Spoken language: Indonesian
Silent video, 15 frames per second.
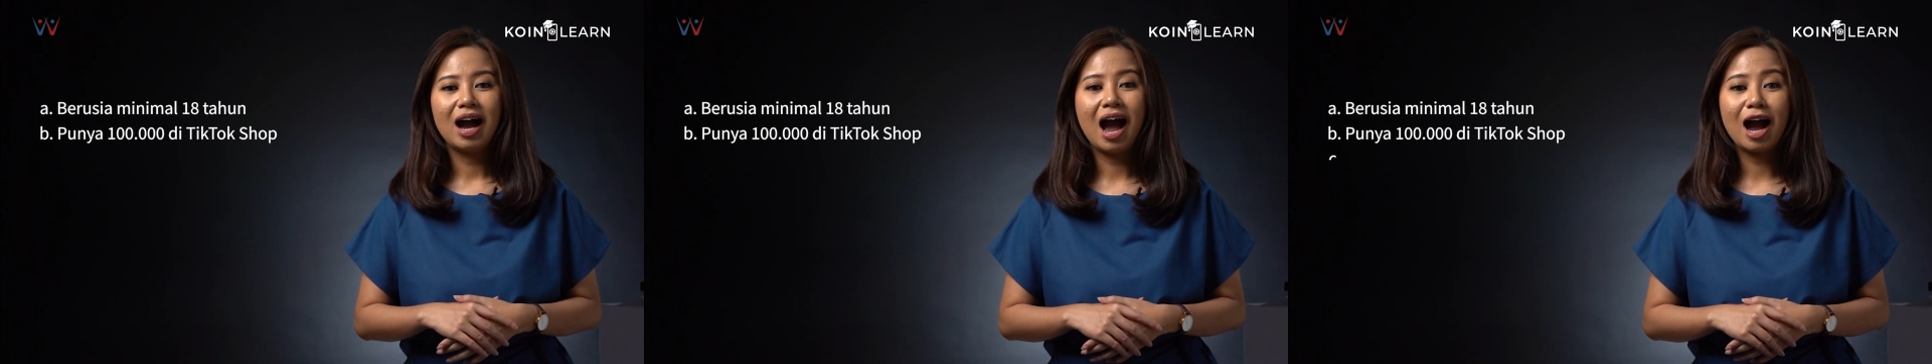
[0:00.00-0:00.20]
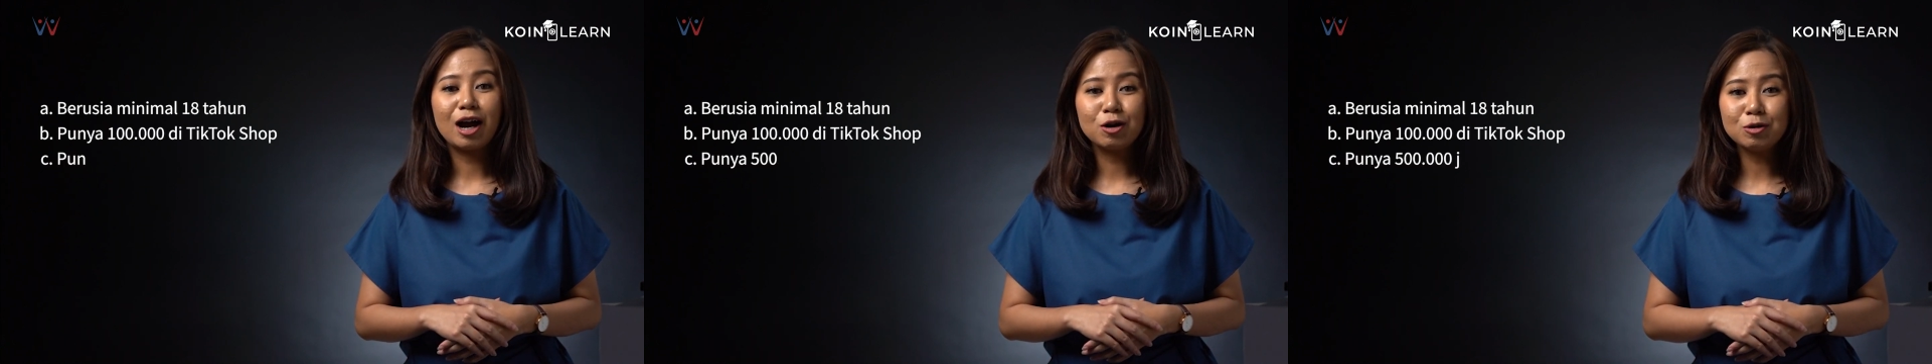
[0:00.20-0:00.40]

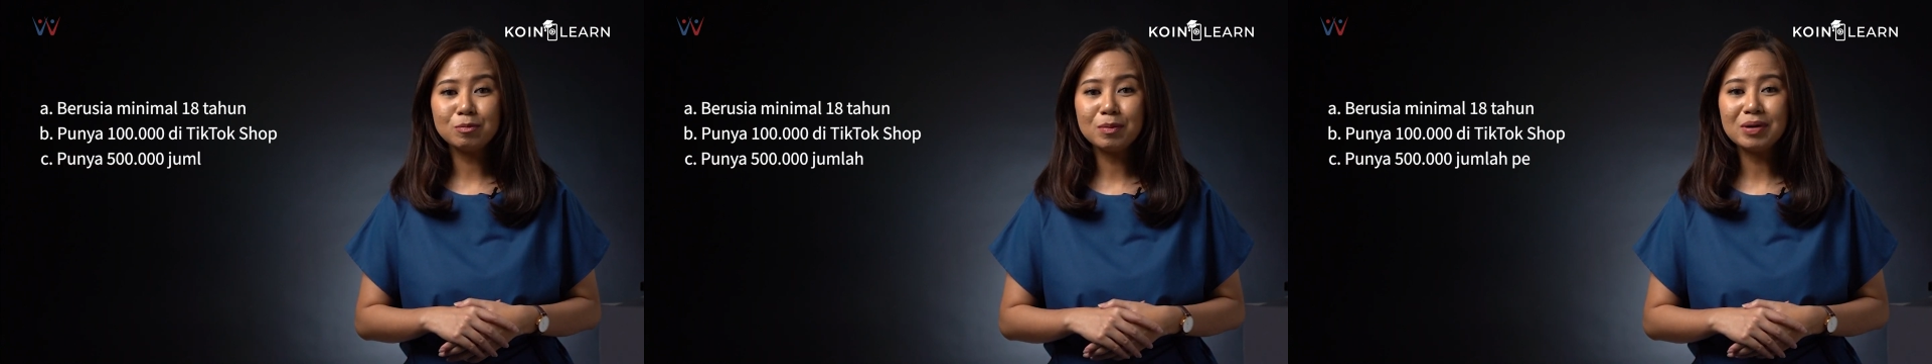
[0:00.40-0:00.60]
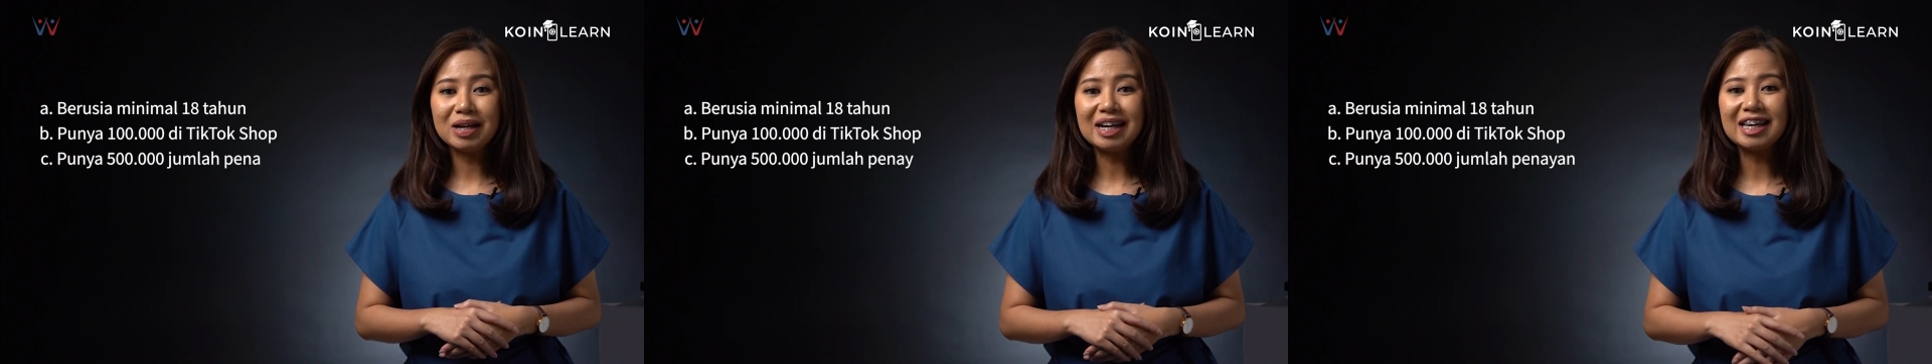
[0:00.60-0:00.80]
Akun
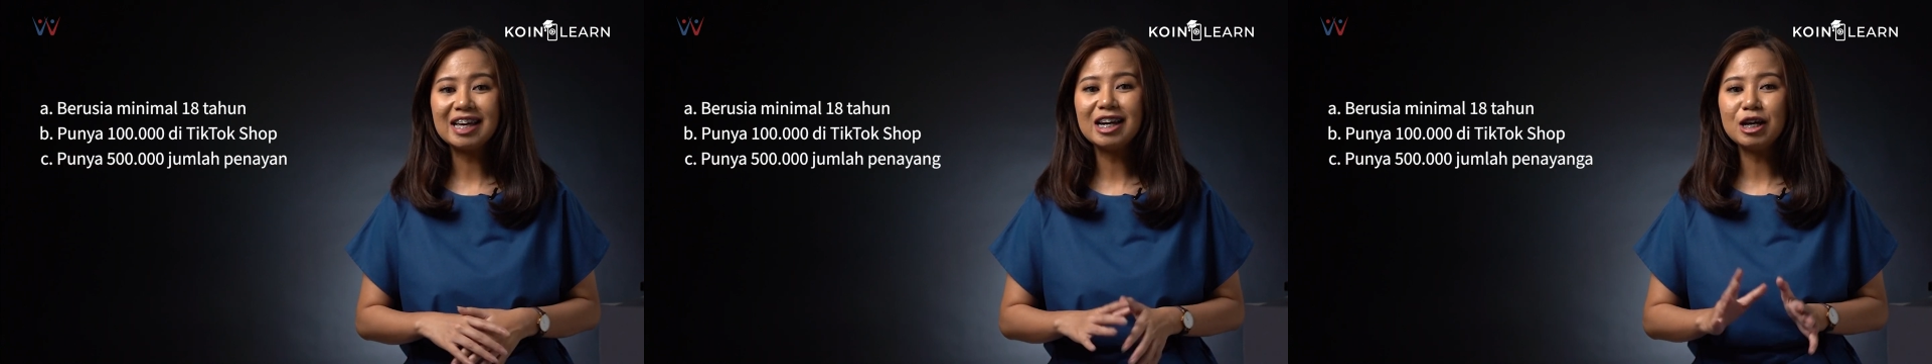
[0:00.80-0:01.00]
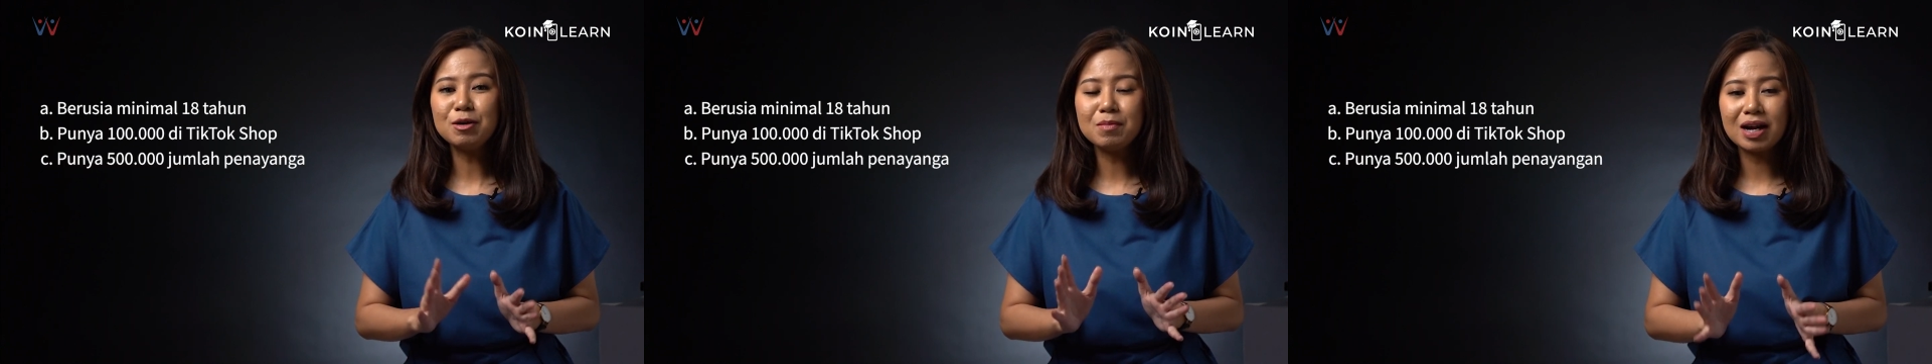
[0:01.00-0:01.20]
memiliki
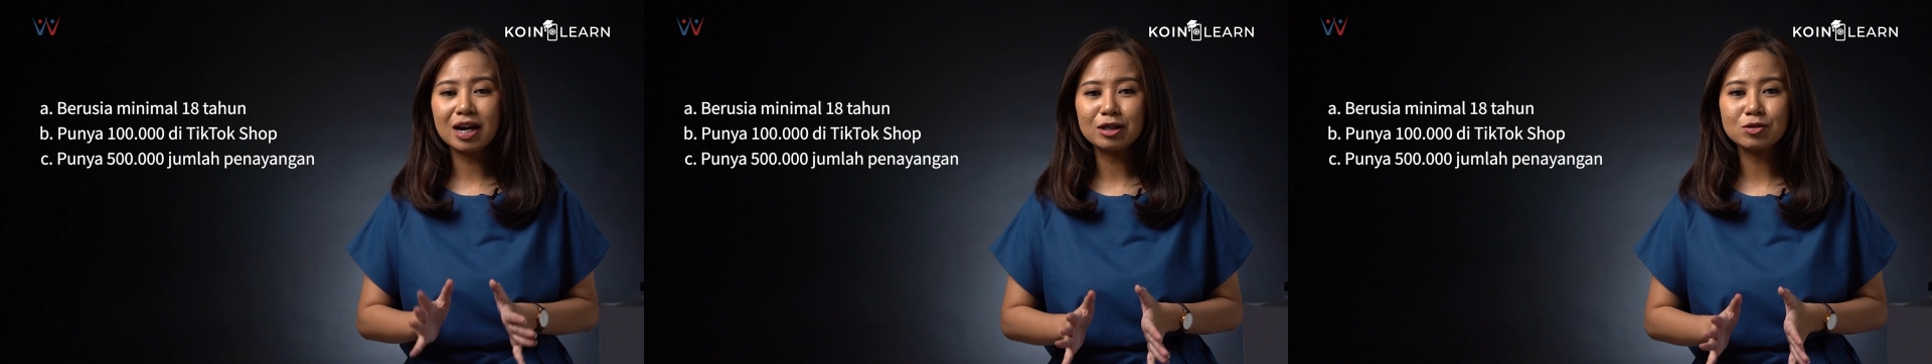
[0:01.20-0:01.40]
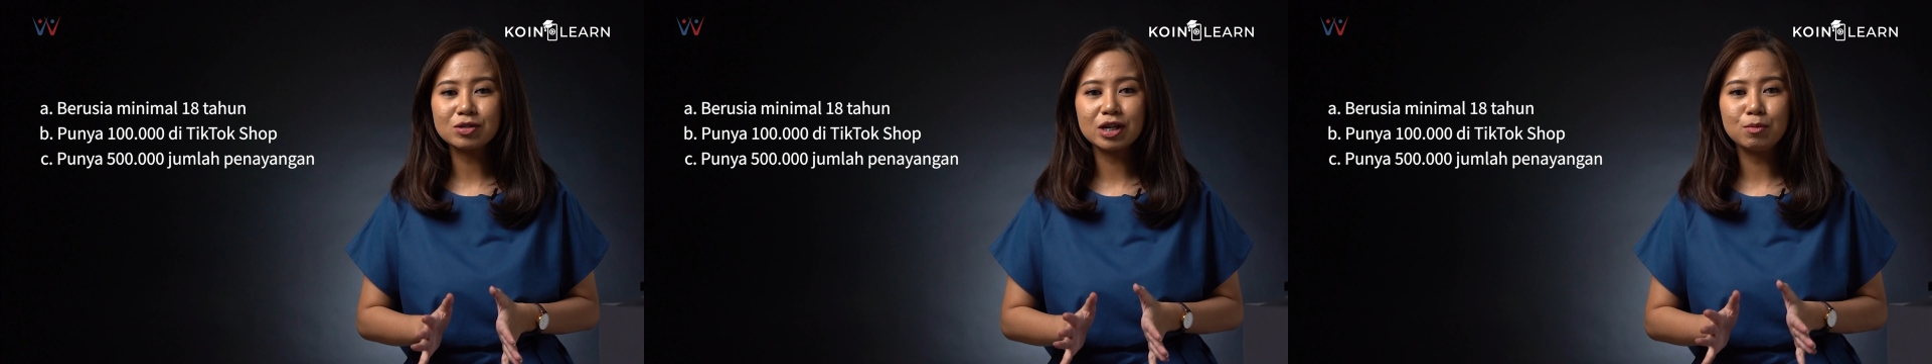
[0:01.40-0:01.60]
500
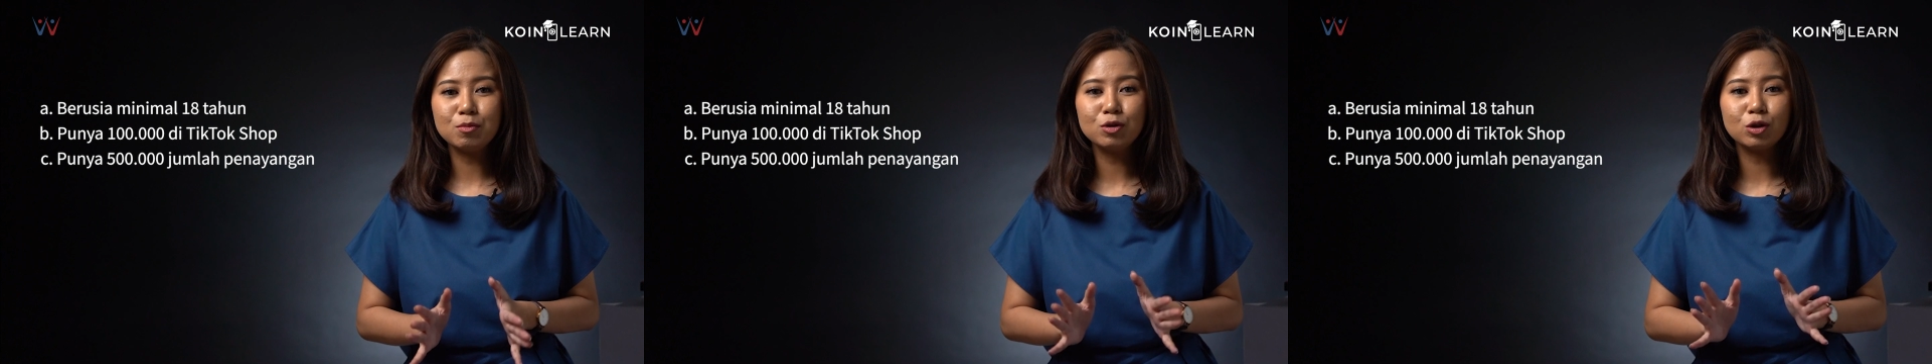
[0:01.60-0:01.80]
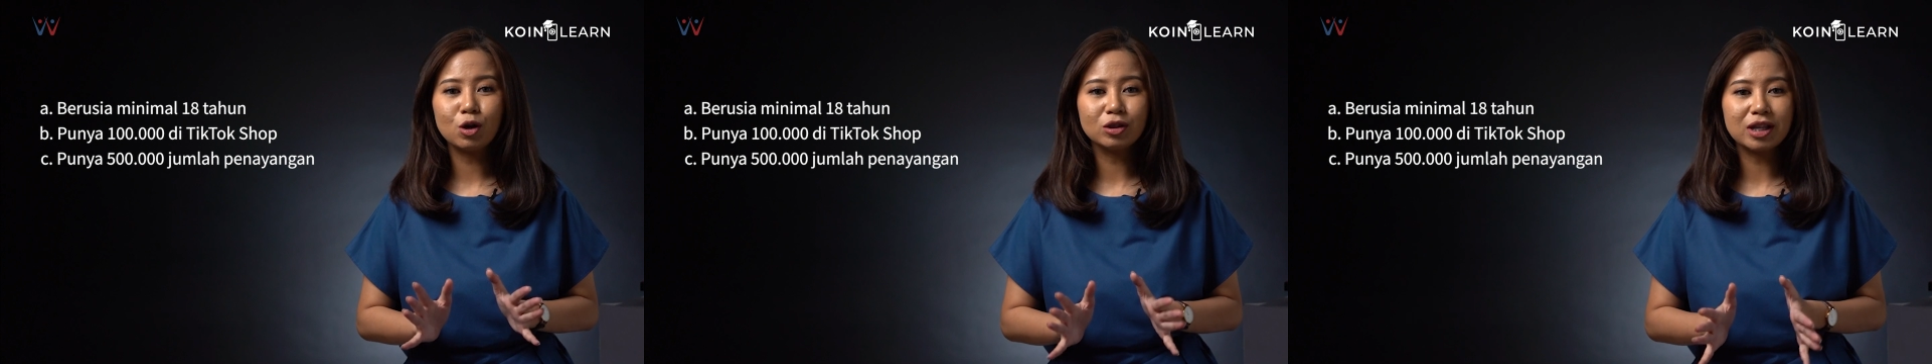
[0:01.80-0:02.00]

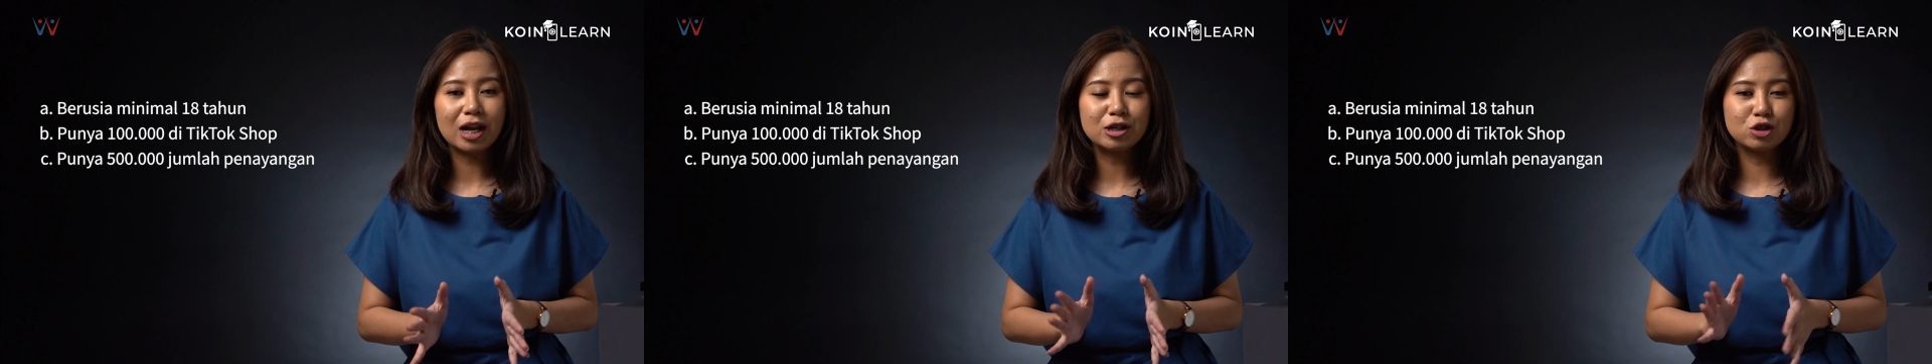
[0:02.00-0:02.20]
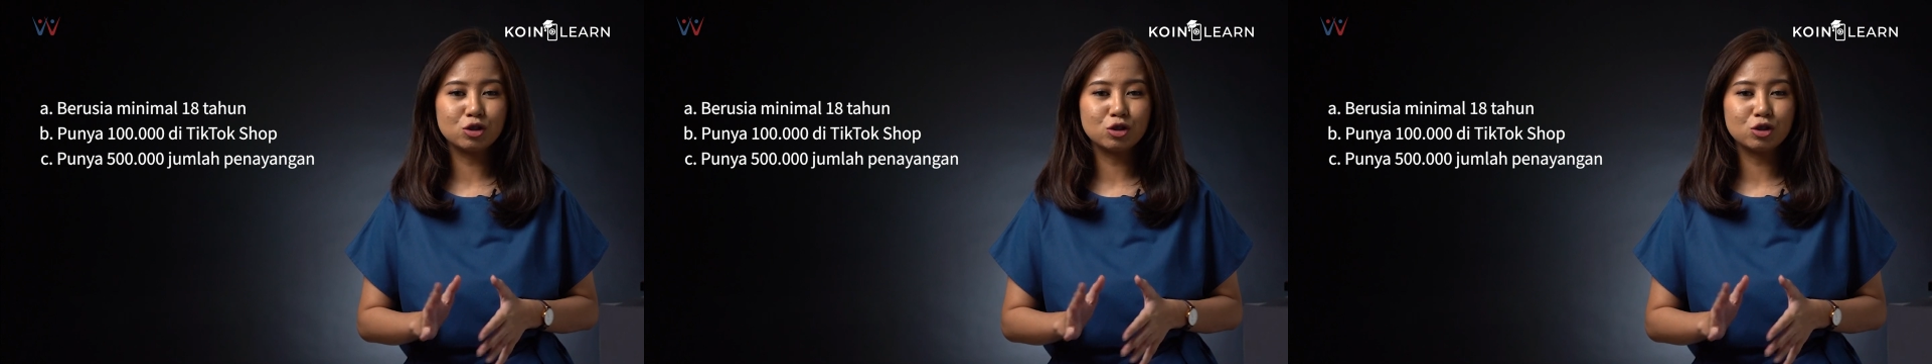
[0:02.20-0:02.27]
ribu total